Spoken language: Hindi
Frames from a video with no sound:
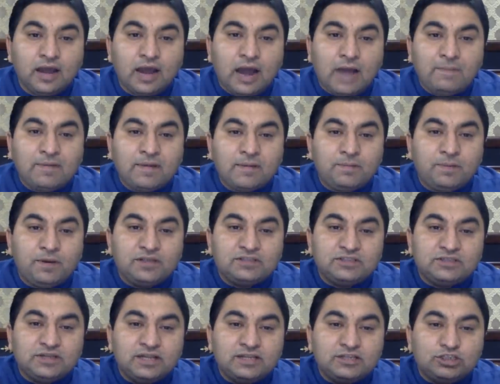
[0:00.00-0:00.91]
आपकी
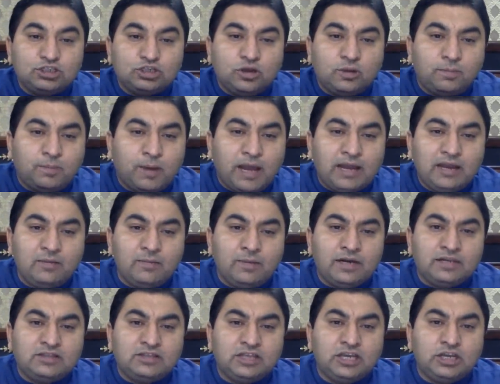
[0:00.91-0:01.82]
प्रेसिडेंसी और
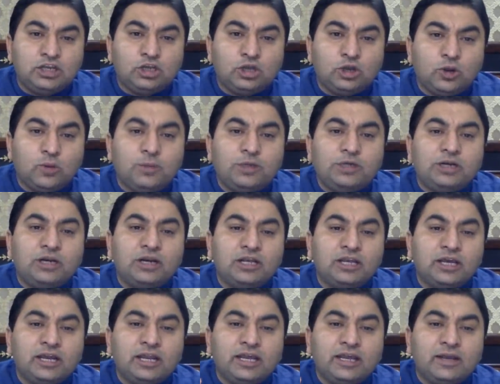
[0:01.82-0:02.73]
पार्लियामेंट तीन किलोमीटर नहीं
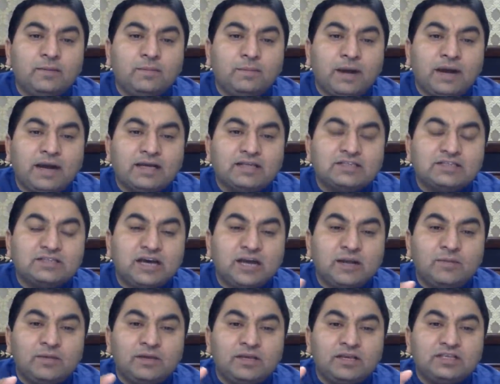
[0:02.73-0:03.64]
है लेकिन
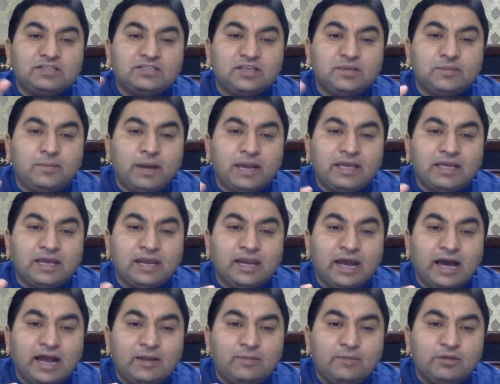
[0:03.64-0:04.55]
पाकिस्तान में किसी माई के
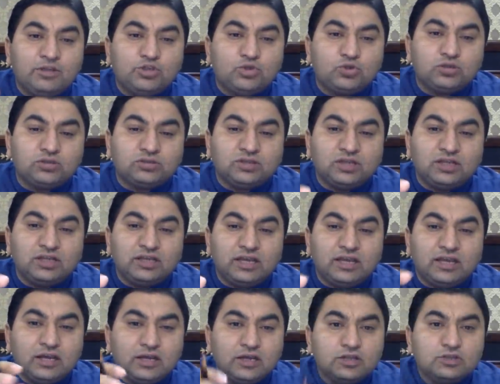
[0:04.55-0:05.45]
लाल में जरूरत नहीं
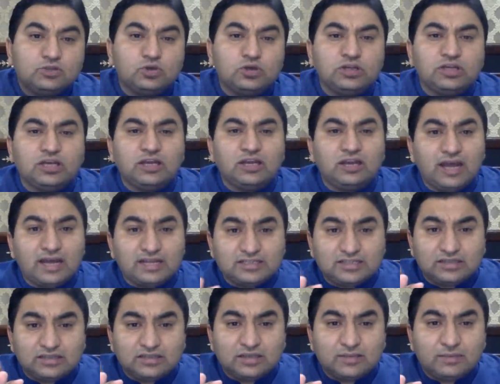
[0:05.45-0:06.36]
है जो इनकी
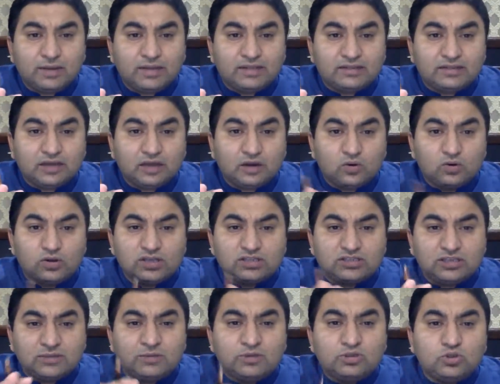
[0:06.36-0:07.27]
रियासत की बात कर रहा हूं
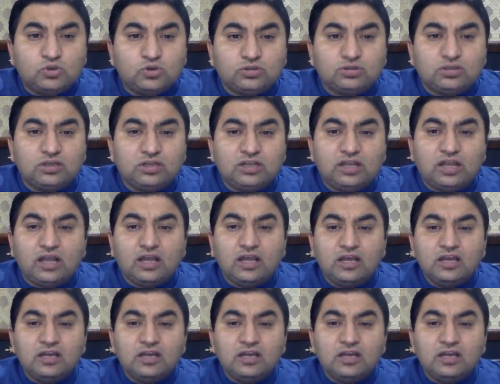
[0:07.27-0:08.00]
किसी में जरूरत नहीं है